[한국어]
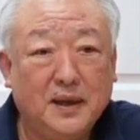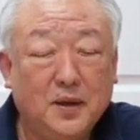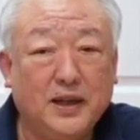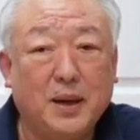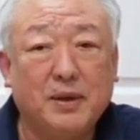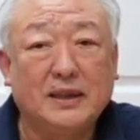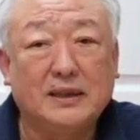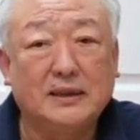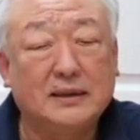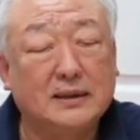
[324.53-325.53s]
왜냐하면
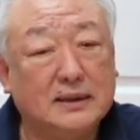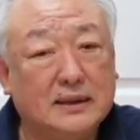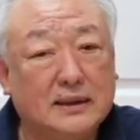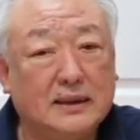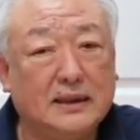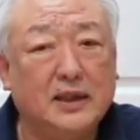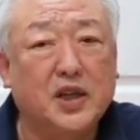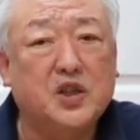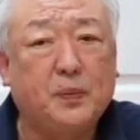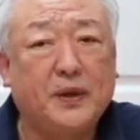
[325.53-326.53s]

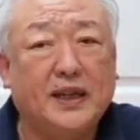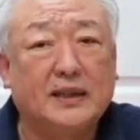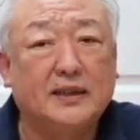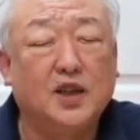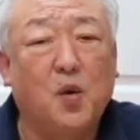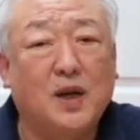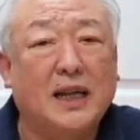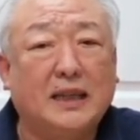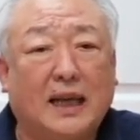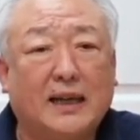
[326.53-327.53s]
인더 스피릿
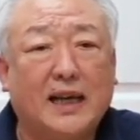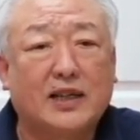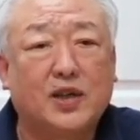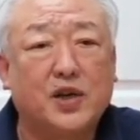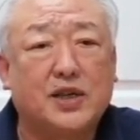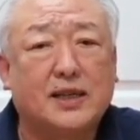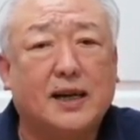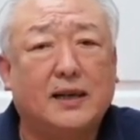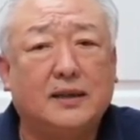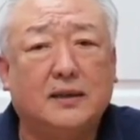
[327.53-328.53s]
영원한 나라에서
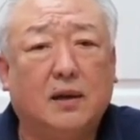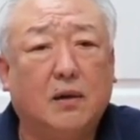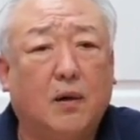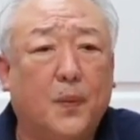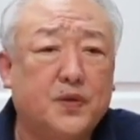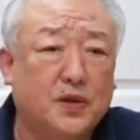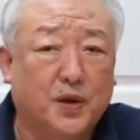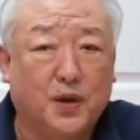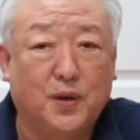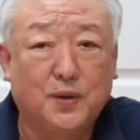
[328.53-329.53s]
시간은
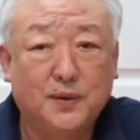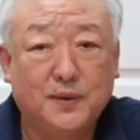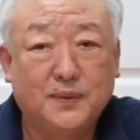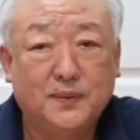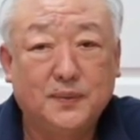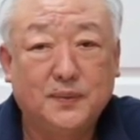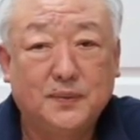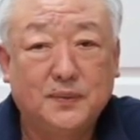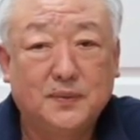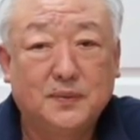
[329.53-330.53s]
없어요.
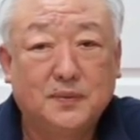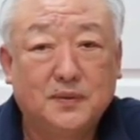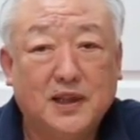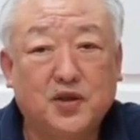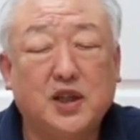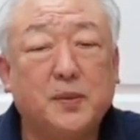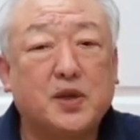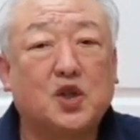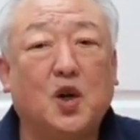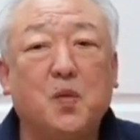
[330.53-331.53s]
예수님은
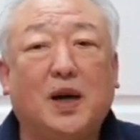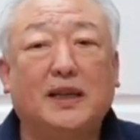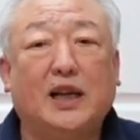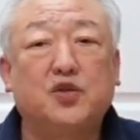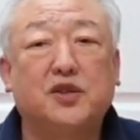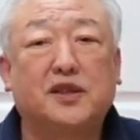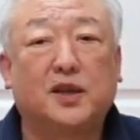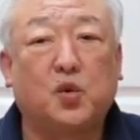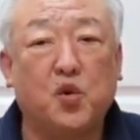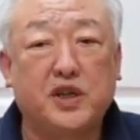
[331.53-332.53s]
처음과 나중이세요.
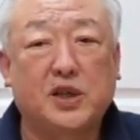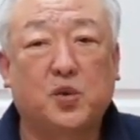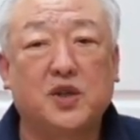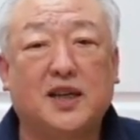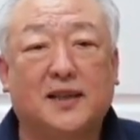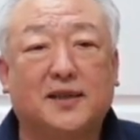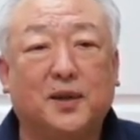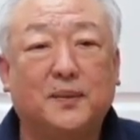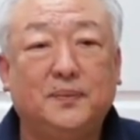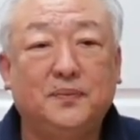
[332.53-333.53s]
동시에
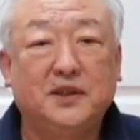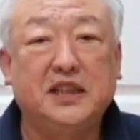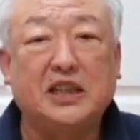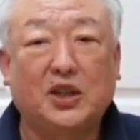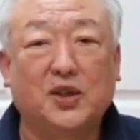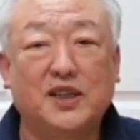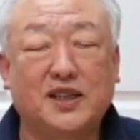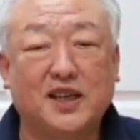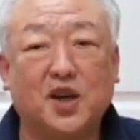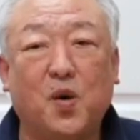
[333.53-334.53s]
존재하세요.
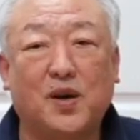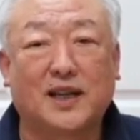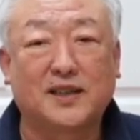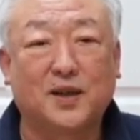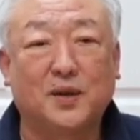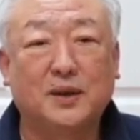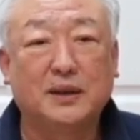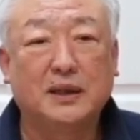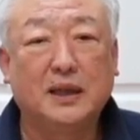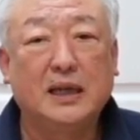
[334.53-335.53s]
이터널이세요. 영원하세요.
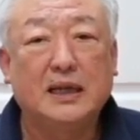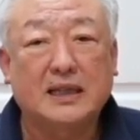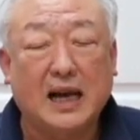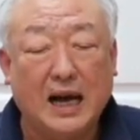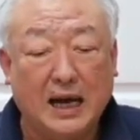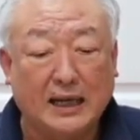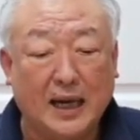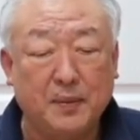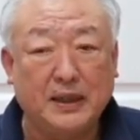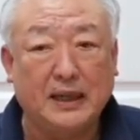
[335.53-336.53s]

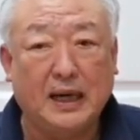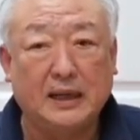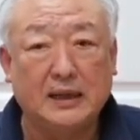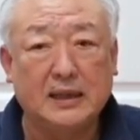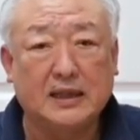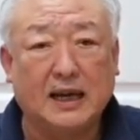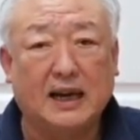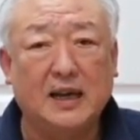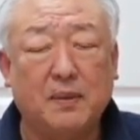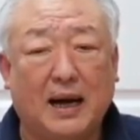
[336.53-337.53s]
사람이라는
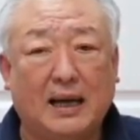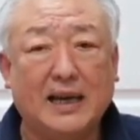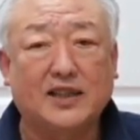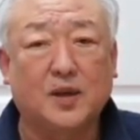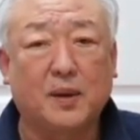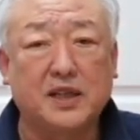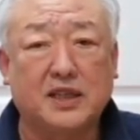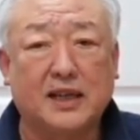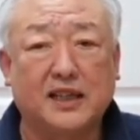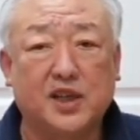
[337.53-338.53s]
삶 안에서만
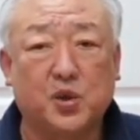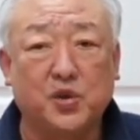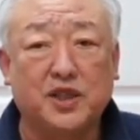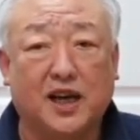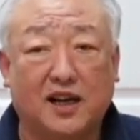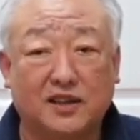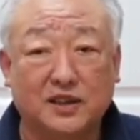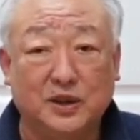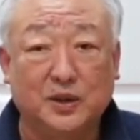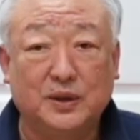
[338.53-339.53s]
시간이
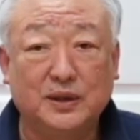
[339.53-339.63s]
존재하거든요.